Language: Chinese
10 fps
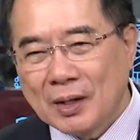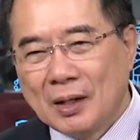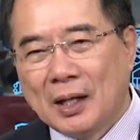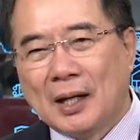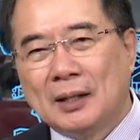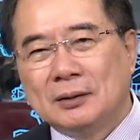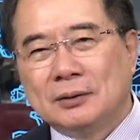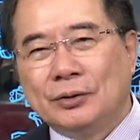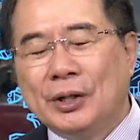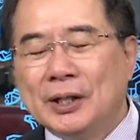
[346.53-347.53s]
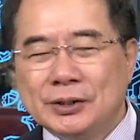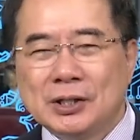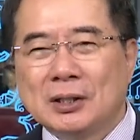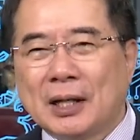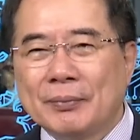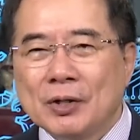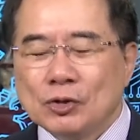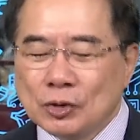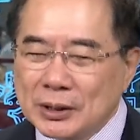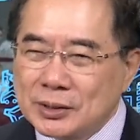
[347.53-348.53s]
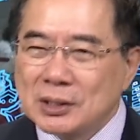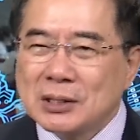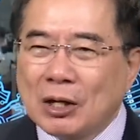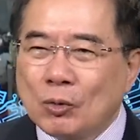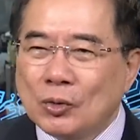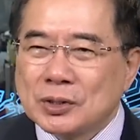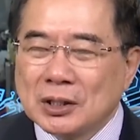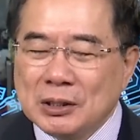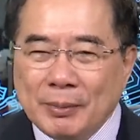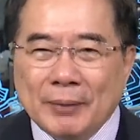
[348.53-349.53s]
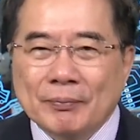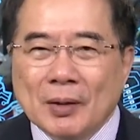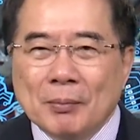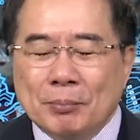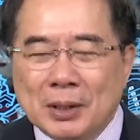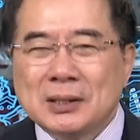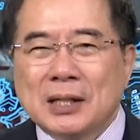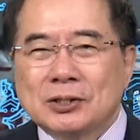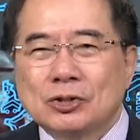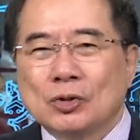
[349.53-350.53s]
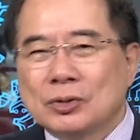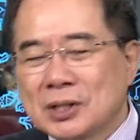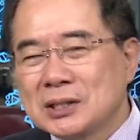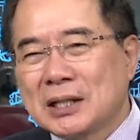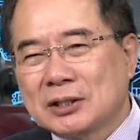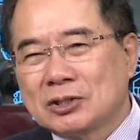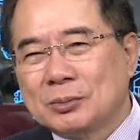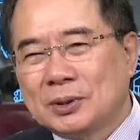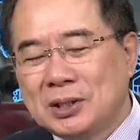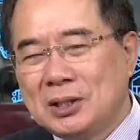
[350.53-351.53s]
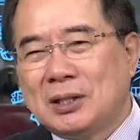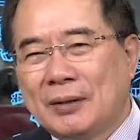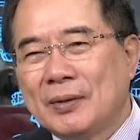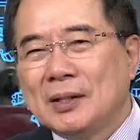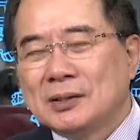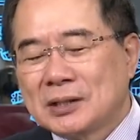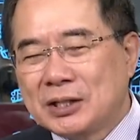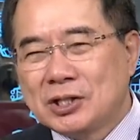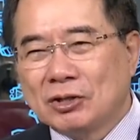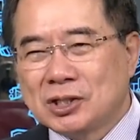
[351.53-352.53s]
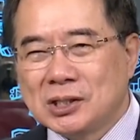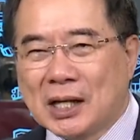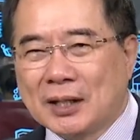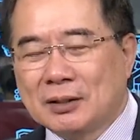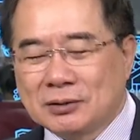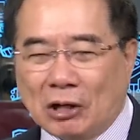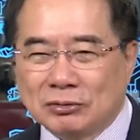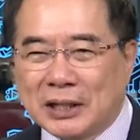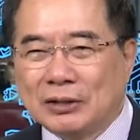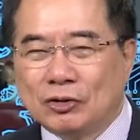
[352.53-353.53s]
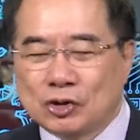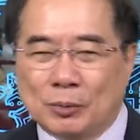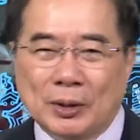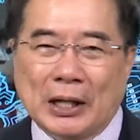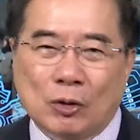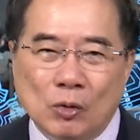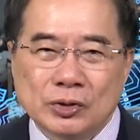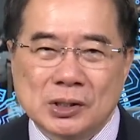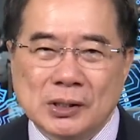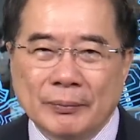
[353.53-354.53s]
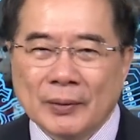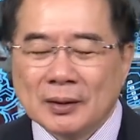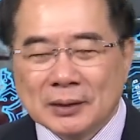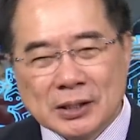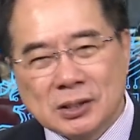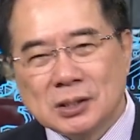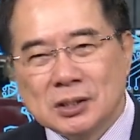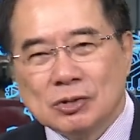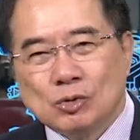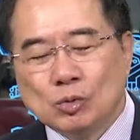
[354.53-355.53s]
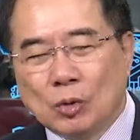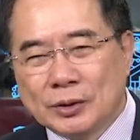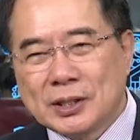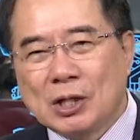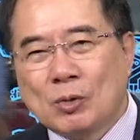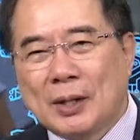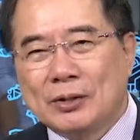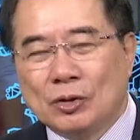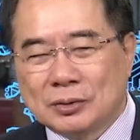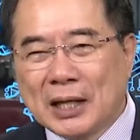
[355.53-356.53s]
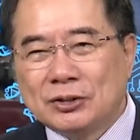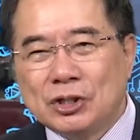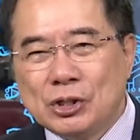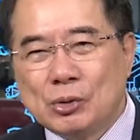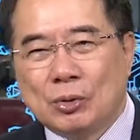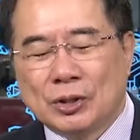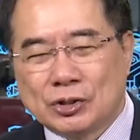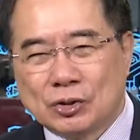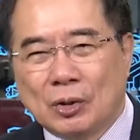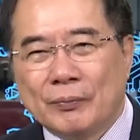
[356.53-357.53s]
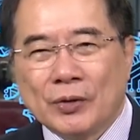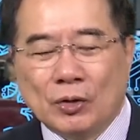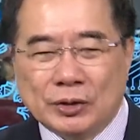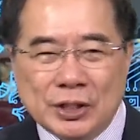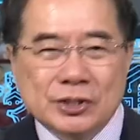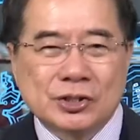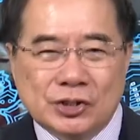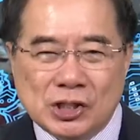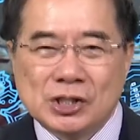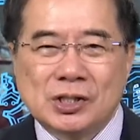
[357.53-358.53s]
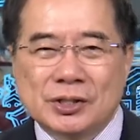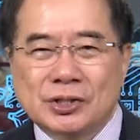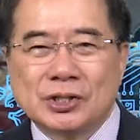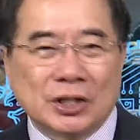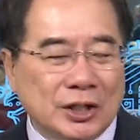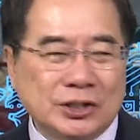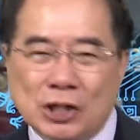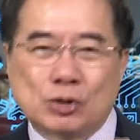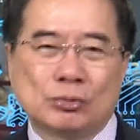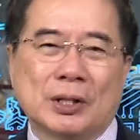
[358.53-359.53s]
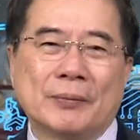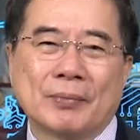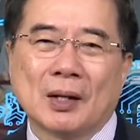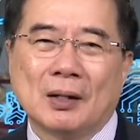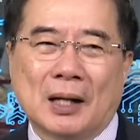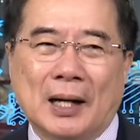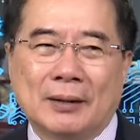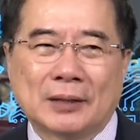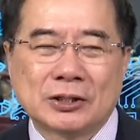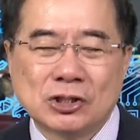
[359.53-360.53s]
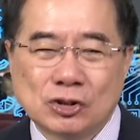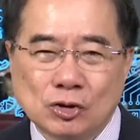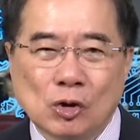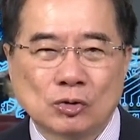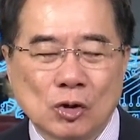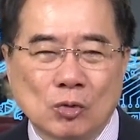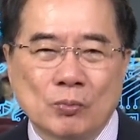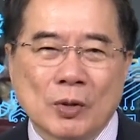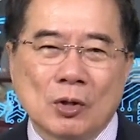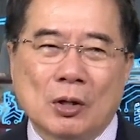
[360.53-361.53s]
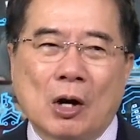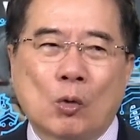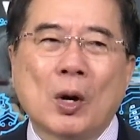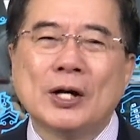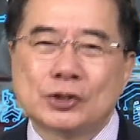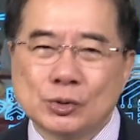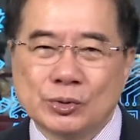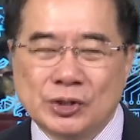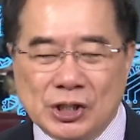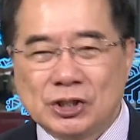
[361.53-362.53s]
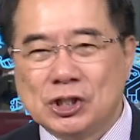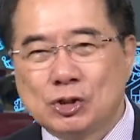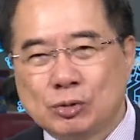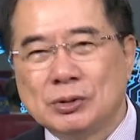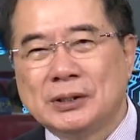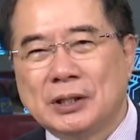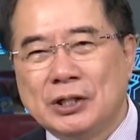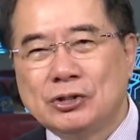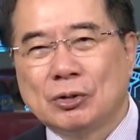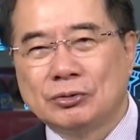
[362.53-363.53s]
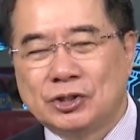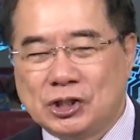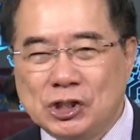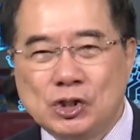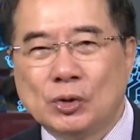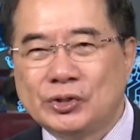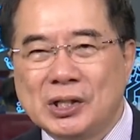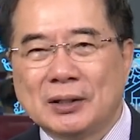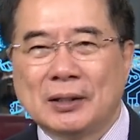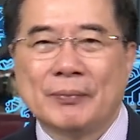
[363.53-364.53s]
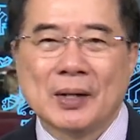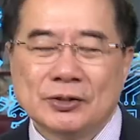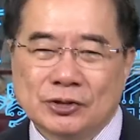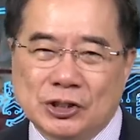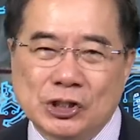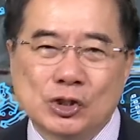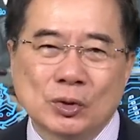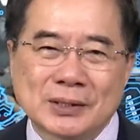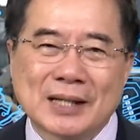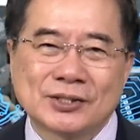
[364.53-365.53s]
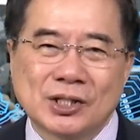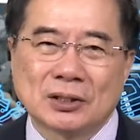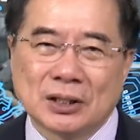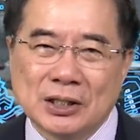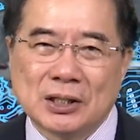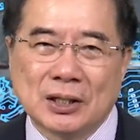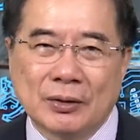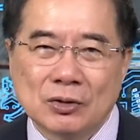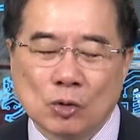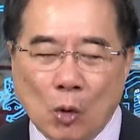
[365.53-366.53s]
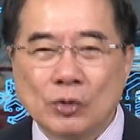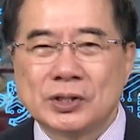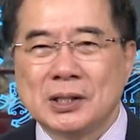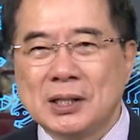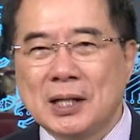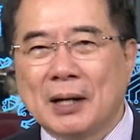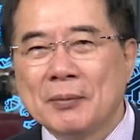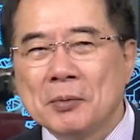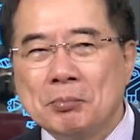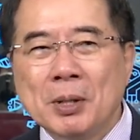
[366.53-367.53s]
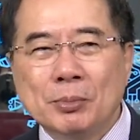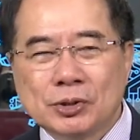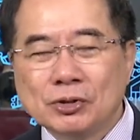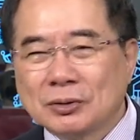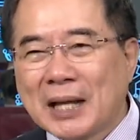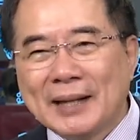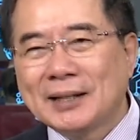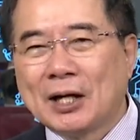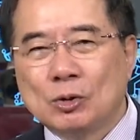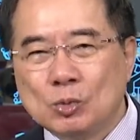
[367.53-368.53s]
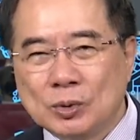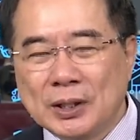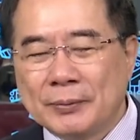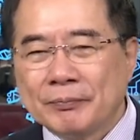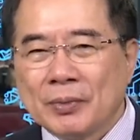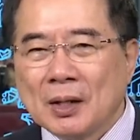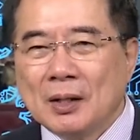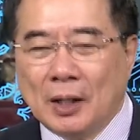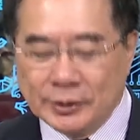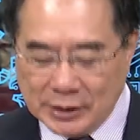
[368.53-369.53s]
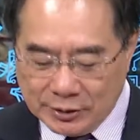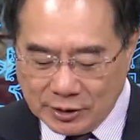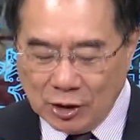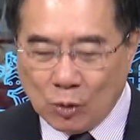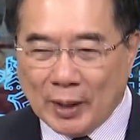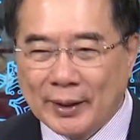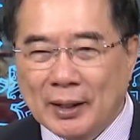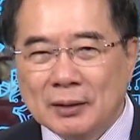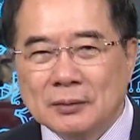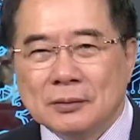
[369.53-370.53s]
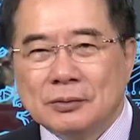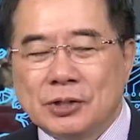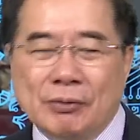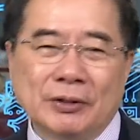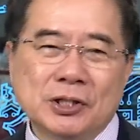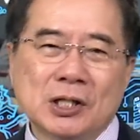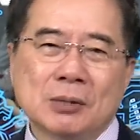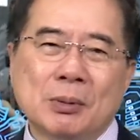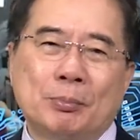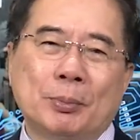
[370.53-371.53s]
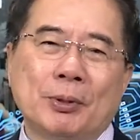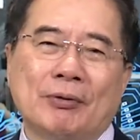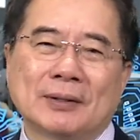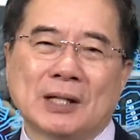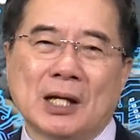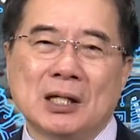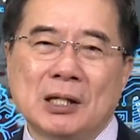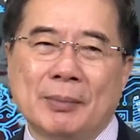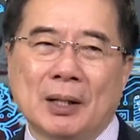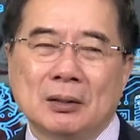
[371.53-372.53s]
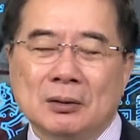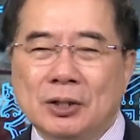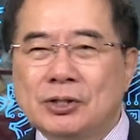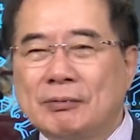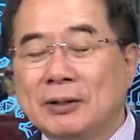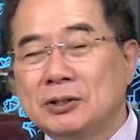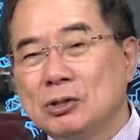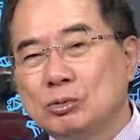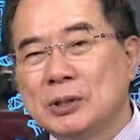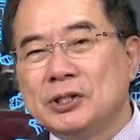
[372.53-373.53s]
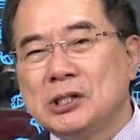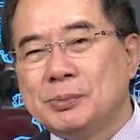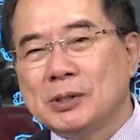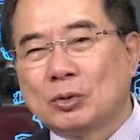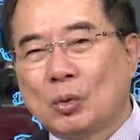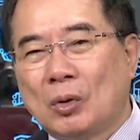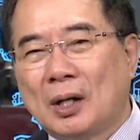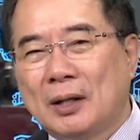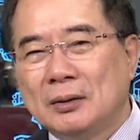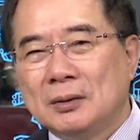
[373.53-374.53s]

啊，原因很简单，就在侦察过程里面，平常是说侦察到什么地点，再叫其他的导弹或什么来攻击。但是如果这一款有带地狱火的时候，有临时紧急的事情可以先处理。啊，它是使用这种啊快速紧急处理的一种急救性的。急救张性的一个攻击力量，并不是有太大的武力，而且这一款呢，解放军根本不必放在眼里面。哎，解放军的无人机比较多啊，